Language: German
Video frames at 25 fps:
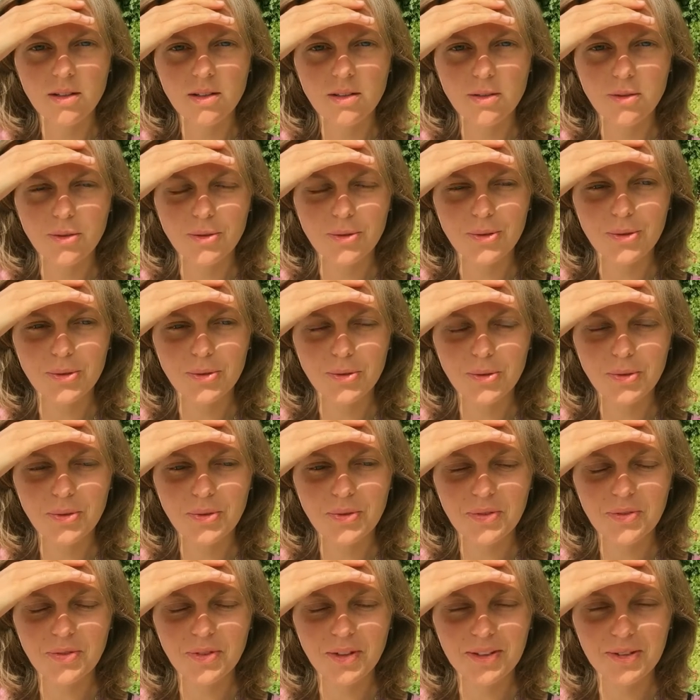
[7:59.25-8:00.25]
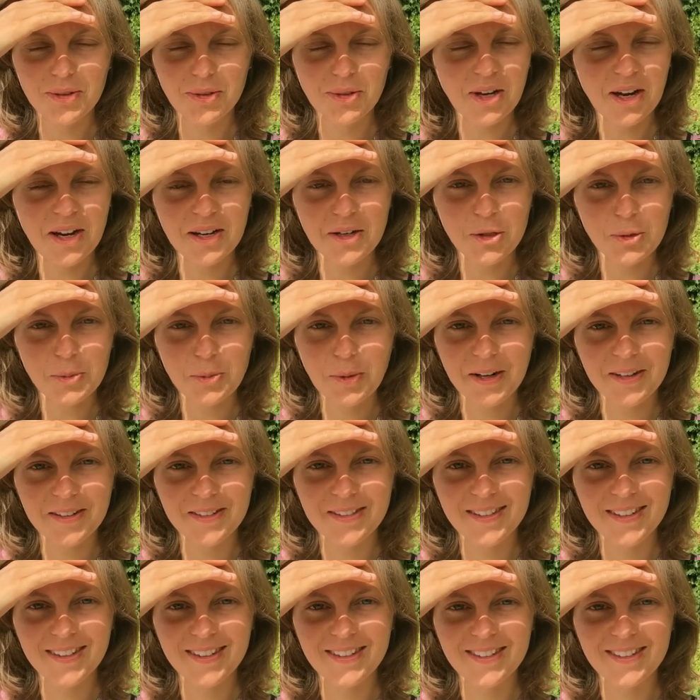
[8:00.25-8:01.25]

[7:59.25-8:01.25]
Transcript: Und war total spannend.